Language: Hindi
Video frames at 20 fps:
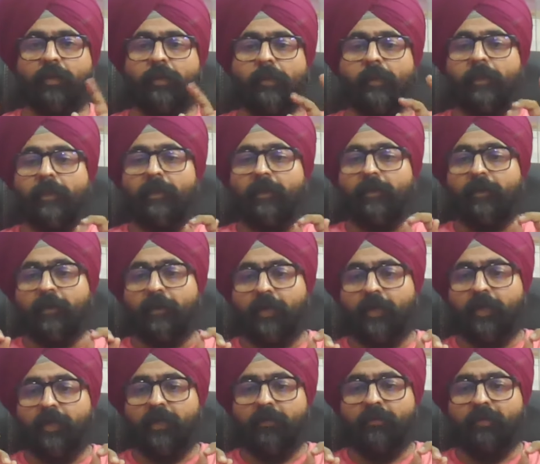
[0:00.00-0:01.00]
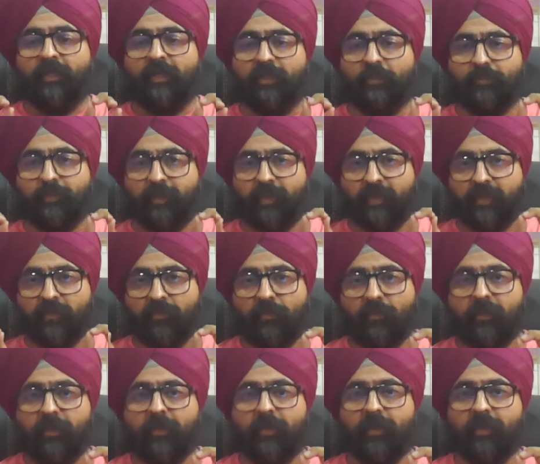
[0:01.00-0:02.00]
रहे अल्टीमेटली जब पिता से वो
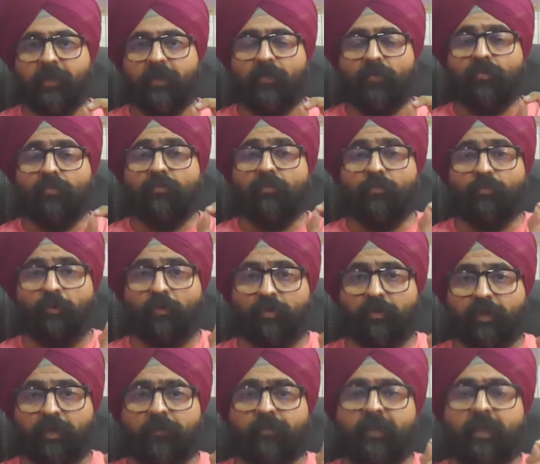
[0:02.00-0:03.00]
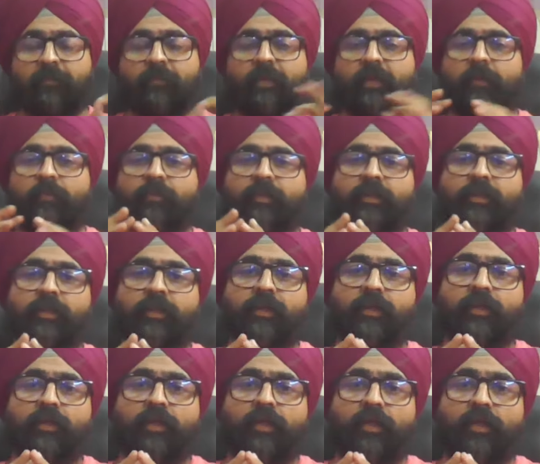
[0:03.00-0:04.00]
मिलता है तो वो बहुत कम टाइम के लिए मिलता
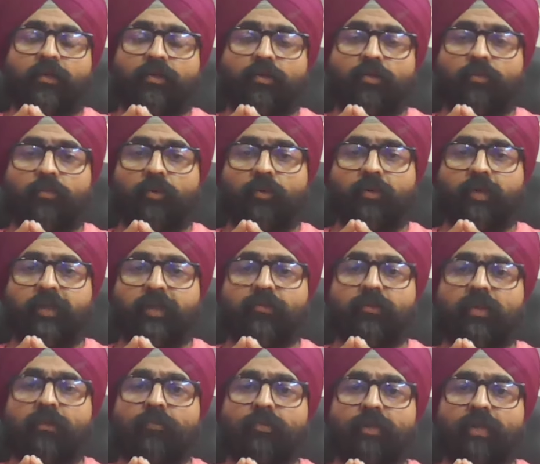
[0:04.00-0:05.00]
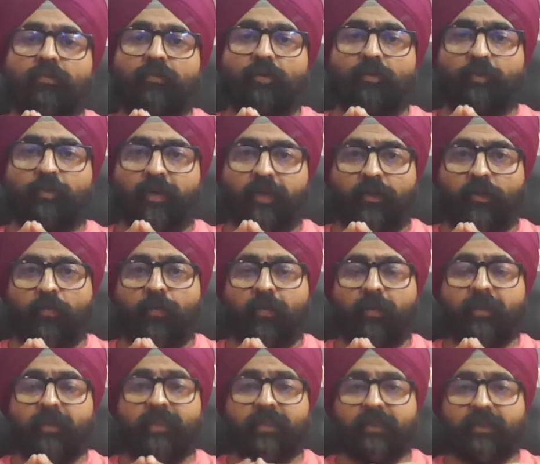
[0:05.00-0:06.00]
है तो बॉन्डिंग जो है वो डेवलप नहीं हो
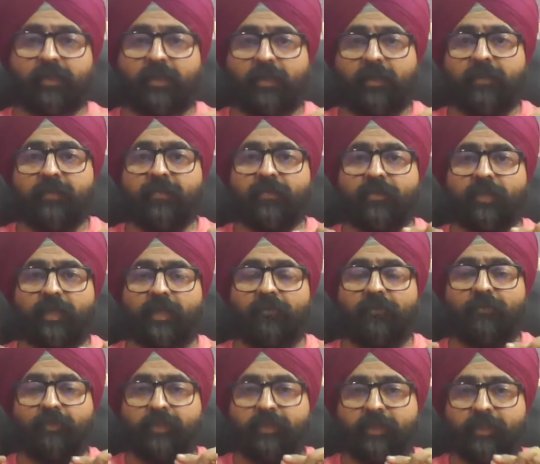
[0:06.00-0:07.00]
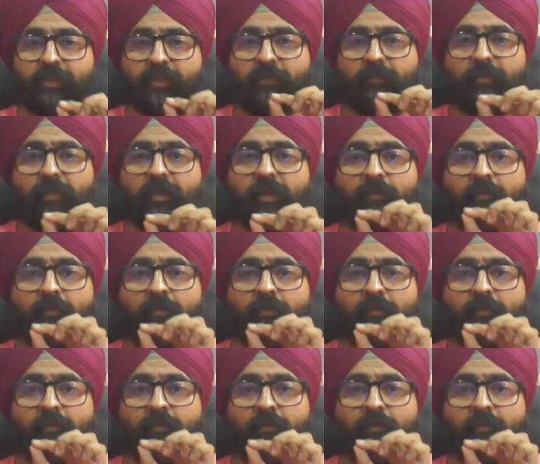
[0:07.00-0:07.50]
पाती जिस कारण चाइल्ड वेजिटेशन पे